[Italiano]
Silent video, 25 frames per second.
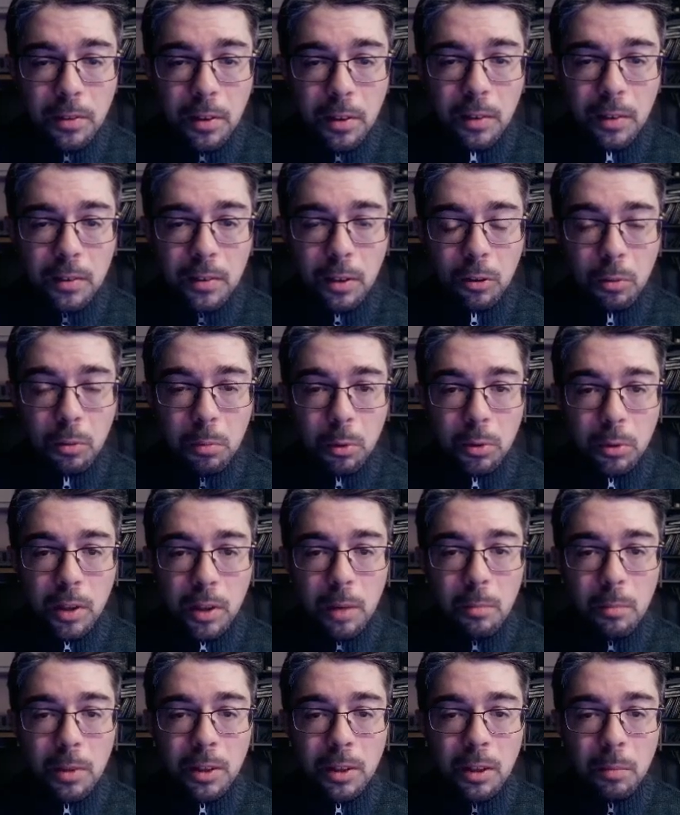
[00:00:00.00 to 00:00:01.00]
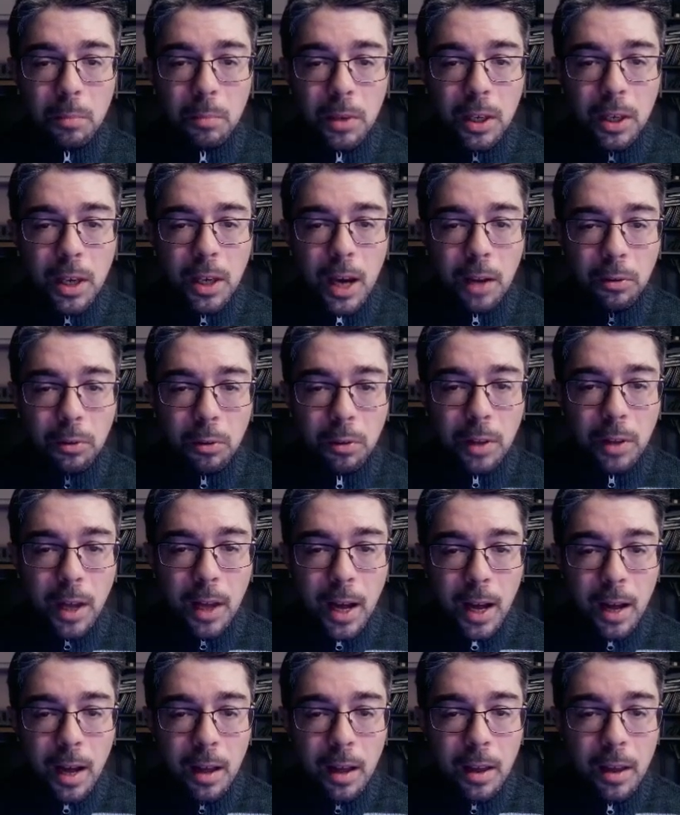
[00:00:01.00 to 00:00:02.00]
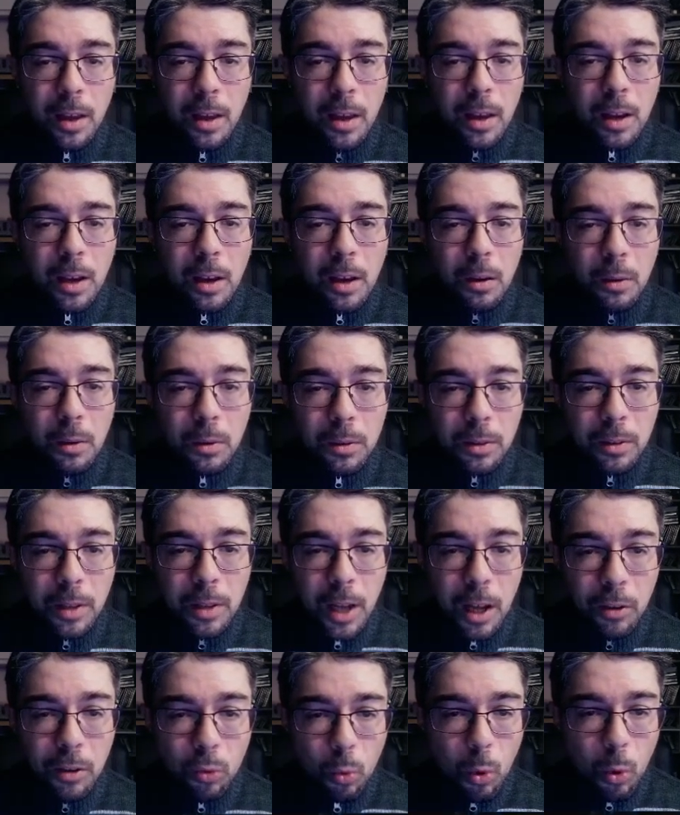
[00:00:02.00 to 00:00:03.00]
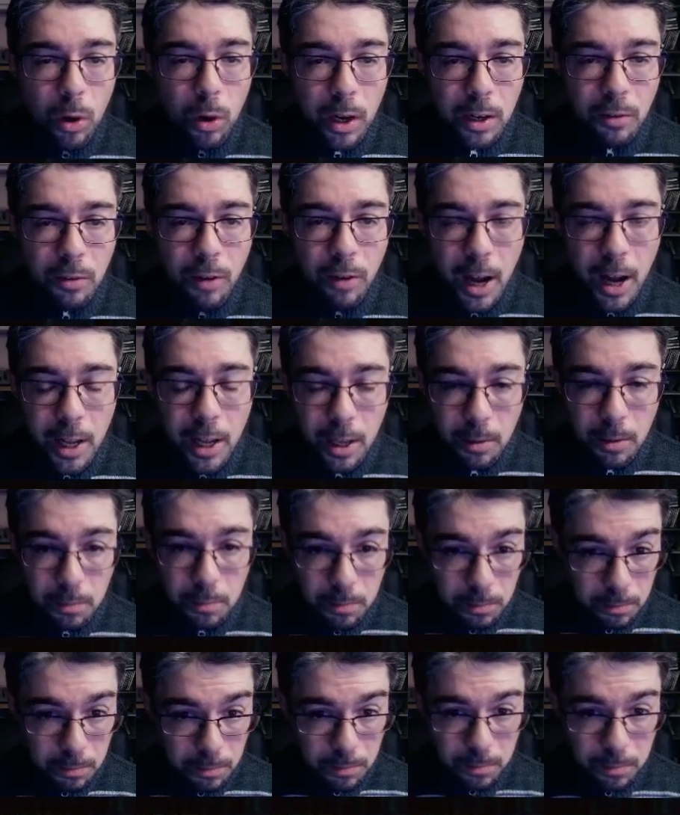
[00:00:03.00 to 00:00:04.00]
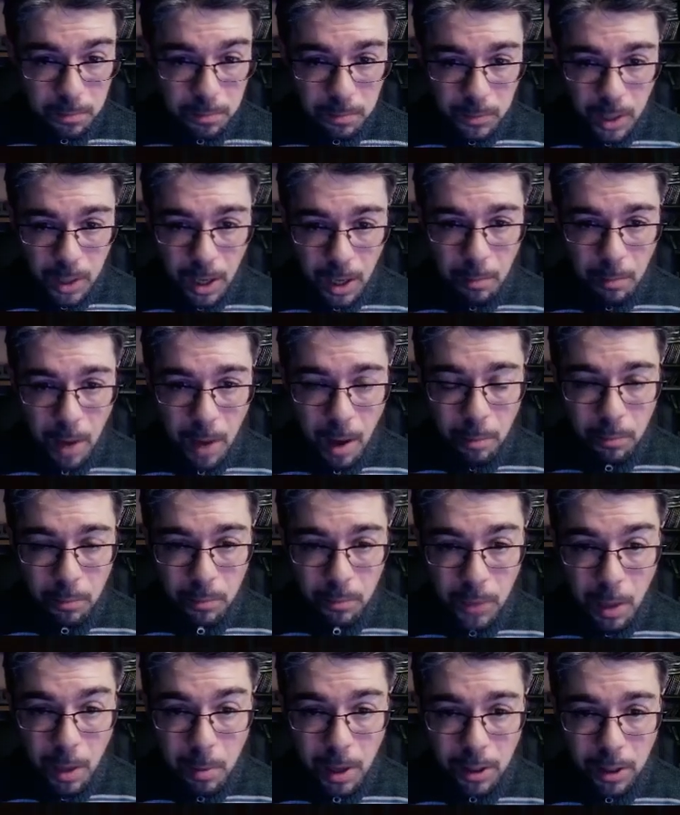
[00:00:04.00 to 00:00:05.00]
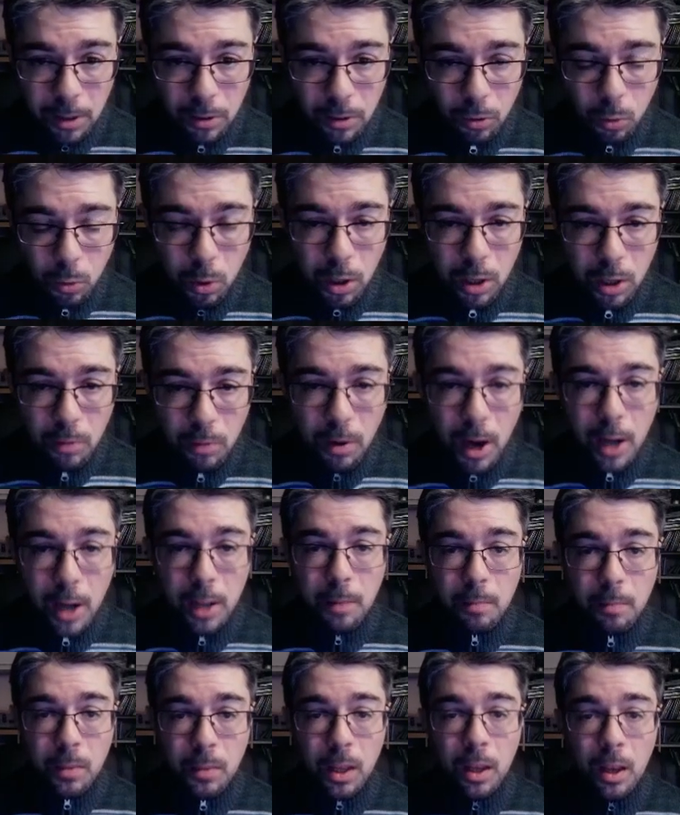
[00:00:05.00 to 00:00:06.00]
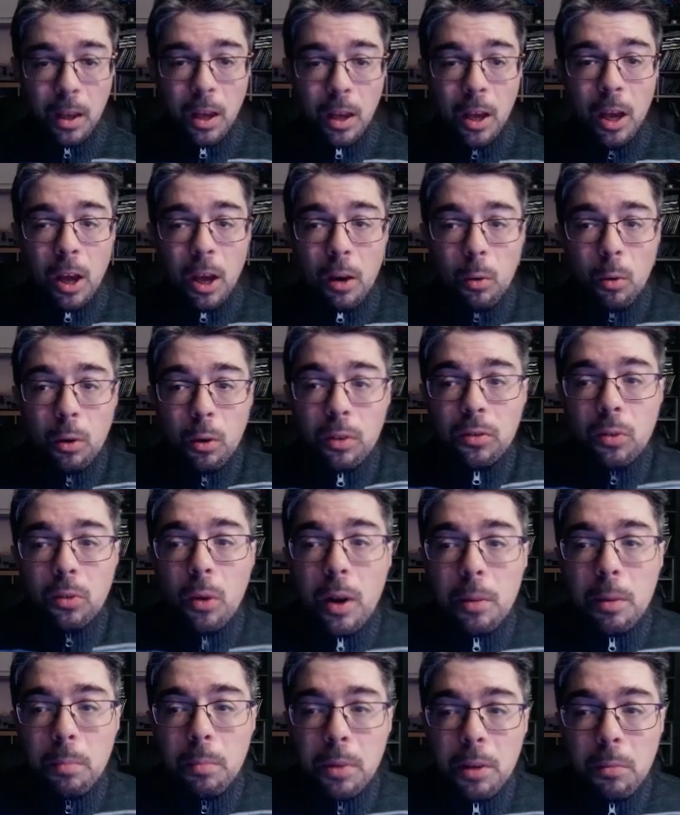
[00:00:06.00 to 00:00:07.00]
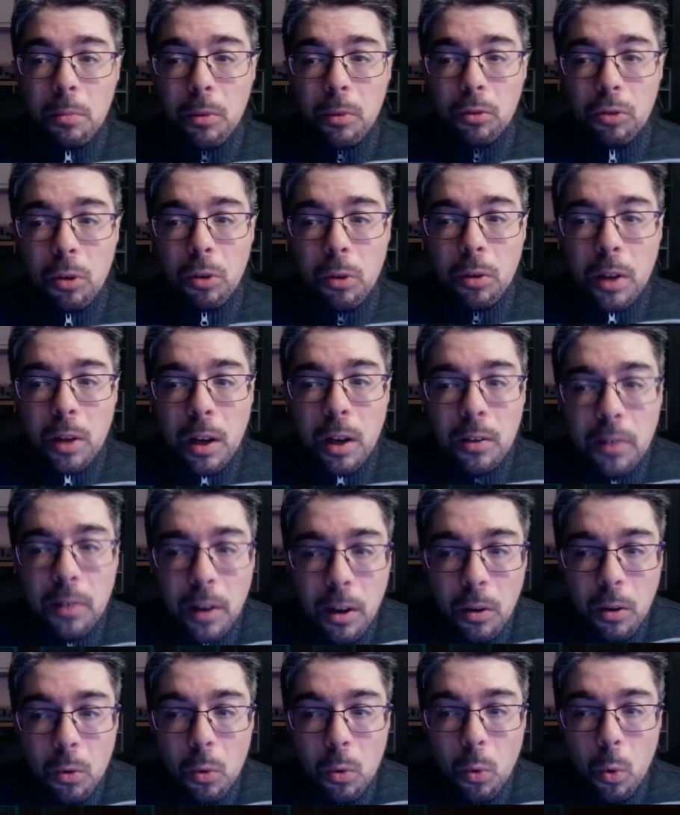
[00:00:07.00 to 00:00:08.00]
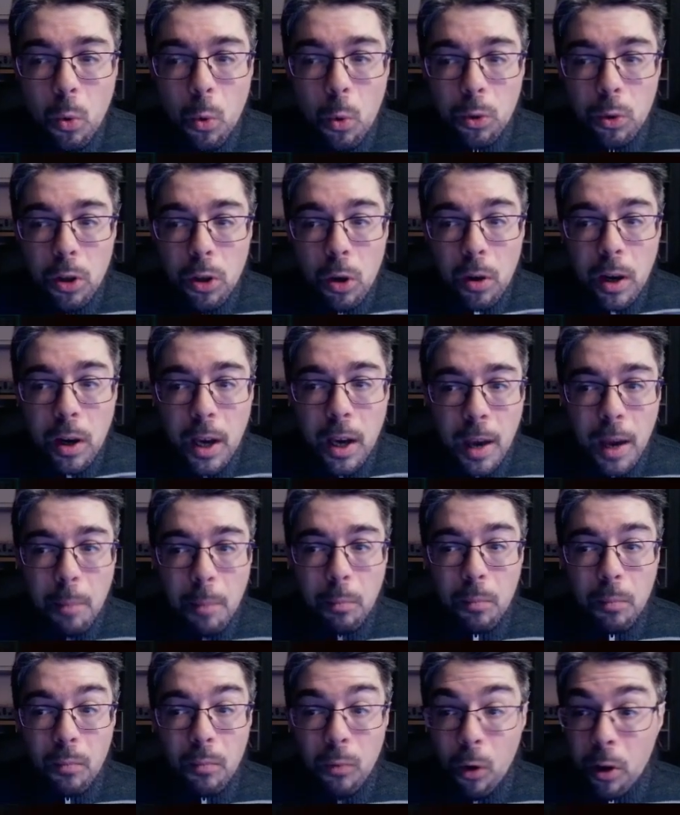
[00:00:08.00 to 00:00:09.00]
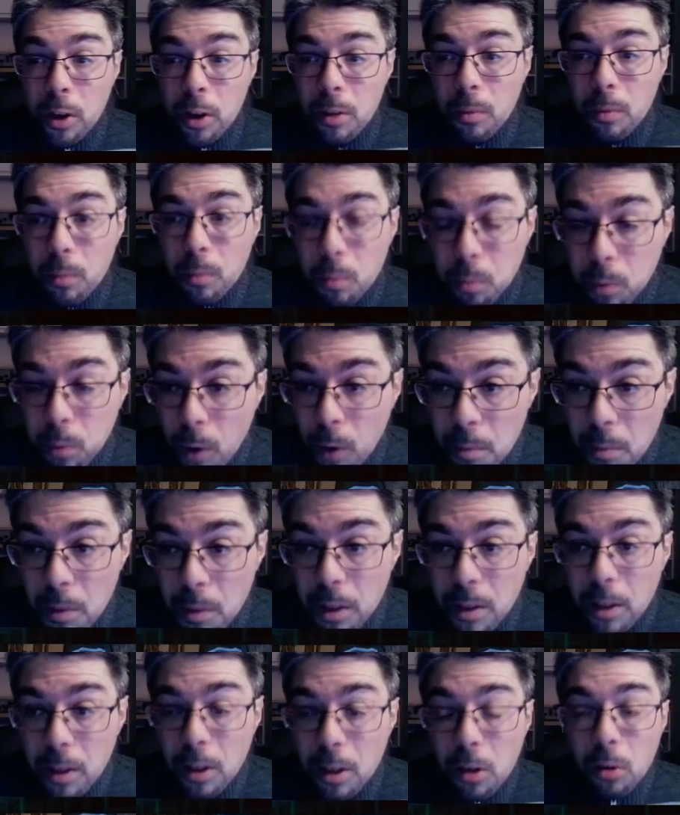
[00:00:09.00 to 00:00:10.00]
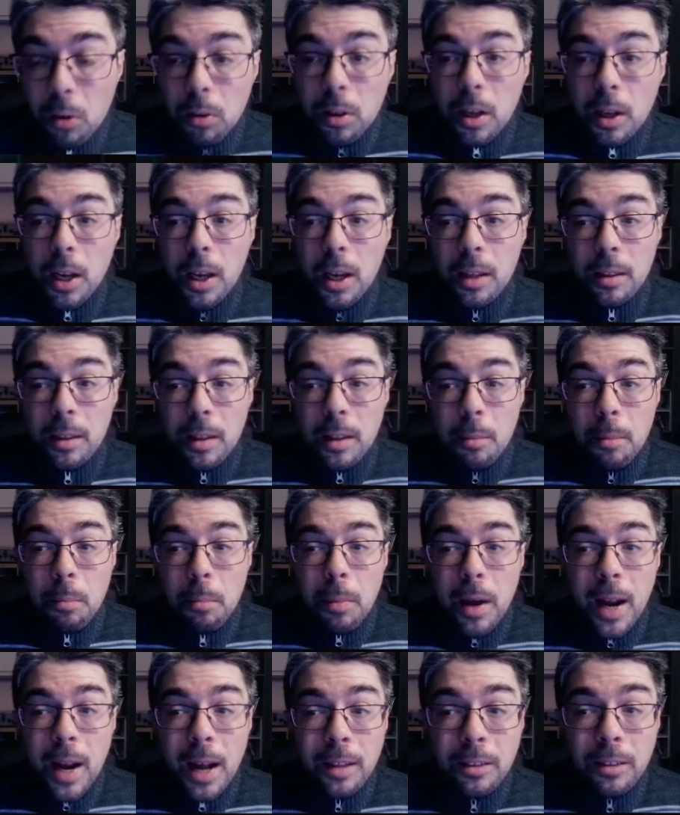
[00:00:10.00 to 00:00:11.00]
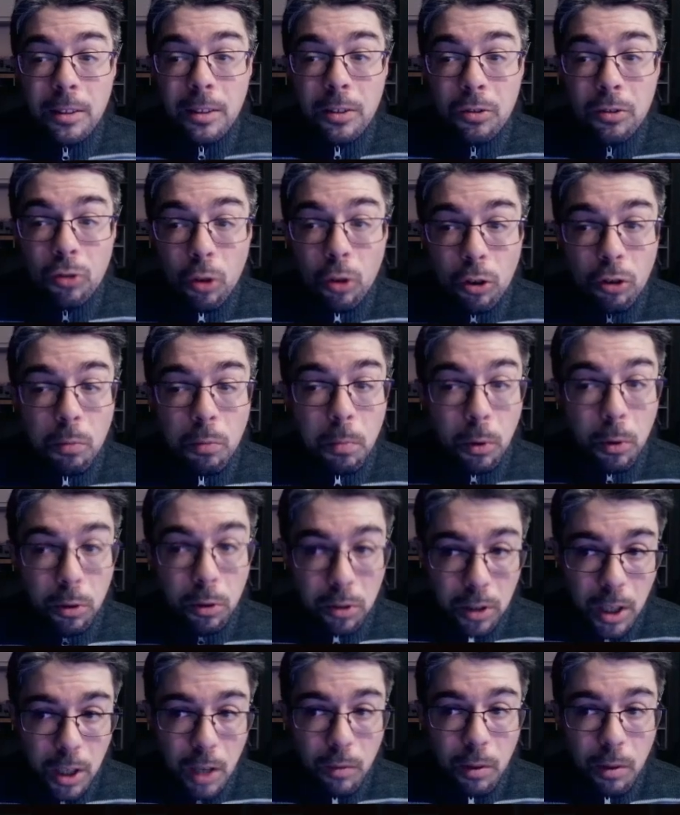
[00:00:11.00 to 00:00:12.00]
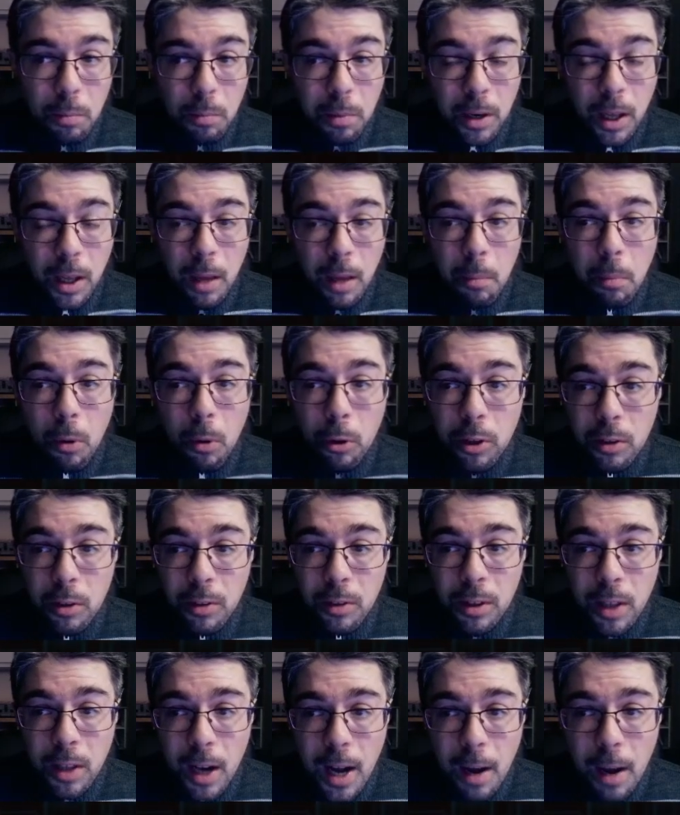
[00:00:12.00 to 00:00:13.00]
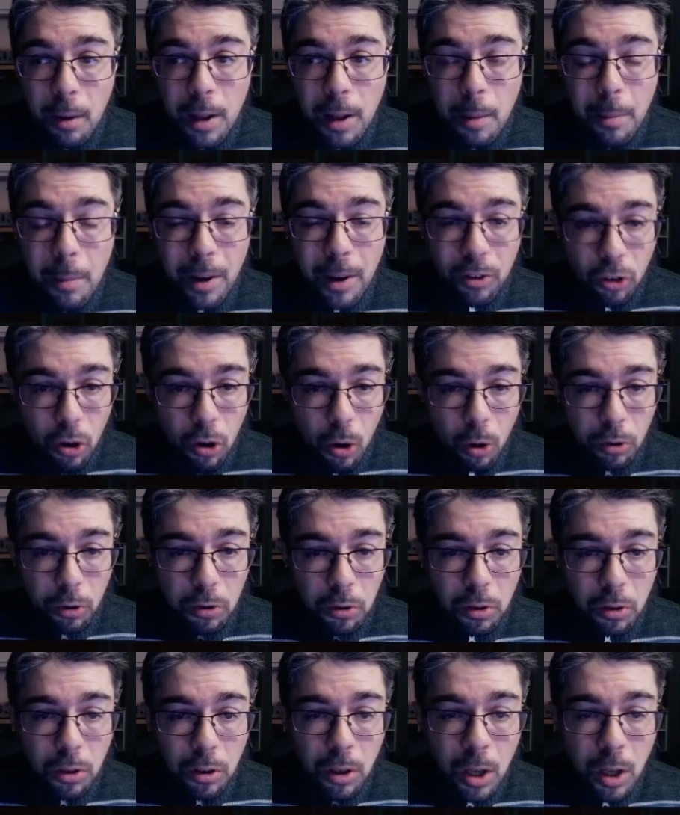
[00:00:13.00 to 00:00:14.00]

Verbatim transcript: che è stato brutalmente picchiato da, da scuole rivali partita ma davanti a squadre rivali. Questo è il primo gioco della serie con Cuneo che voi probabilmente ricorderete per altri giochi sportivi perché poi diventerà la mascotte